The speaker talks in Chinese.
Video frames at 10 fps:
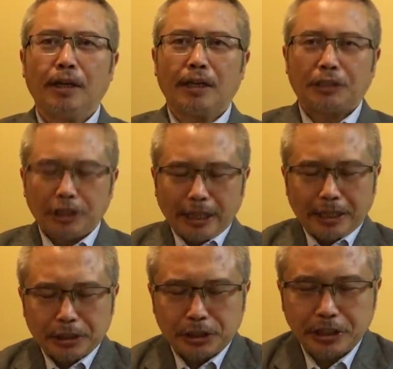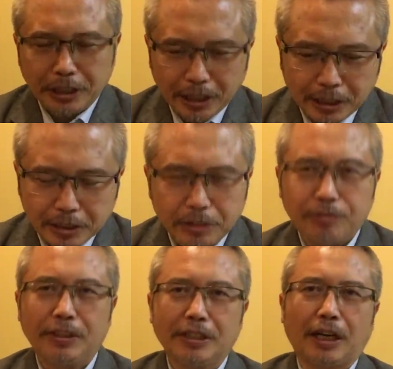那今年的十一呢，是
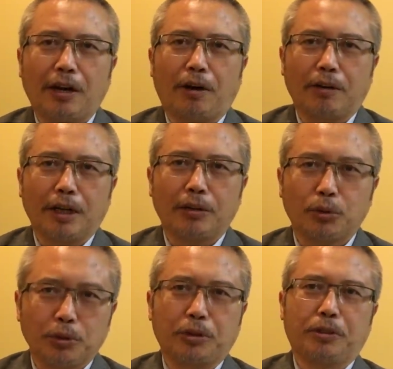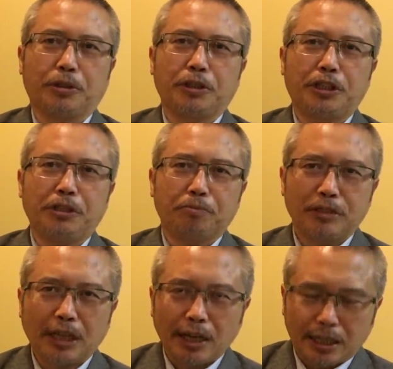非常好的动手的时机。
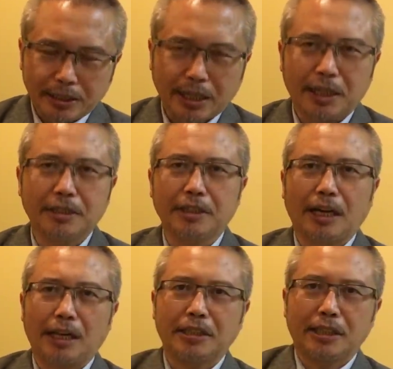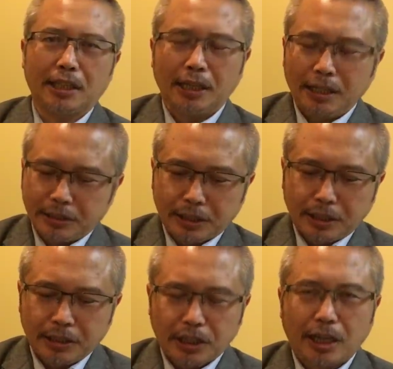香港在抗争啊，现在这个
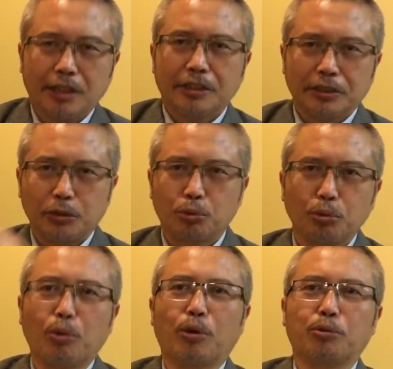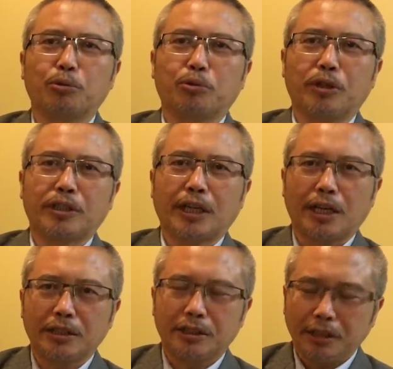香港正是如火如荼的在
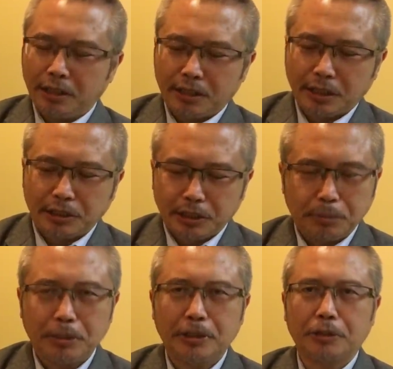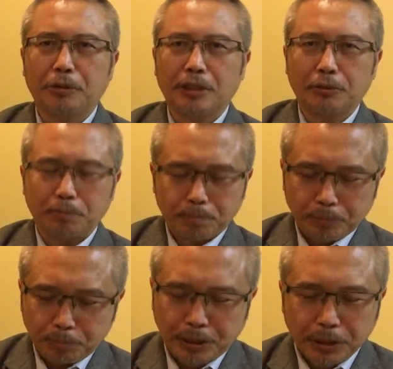抗争，让习近平政权。
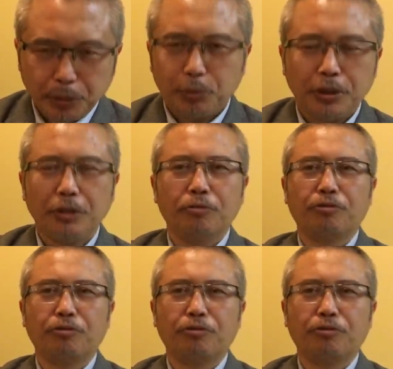疲于应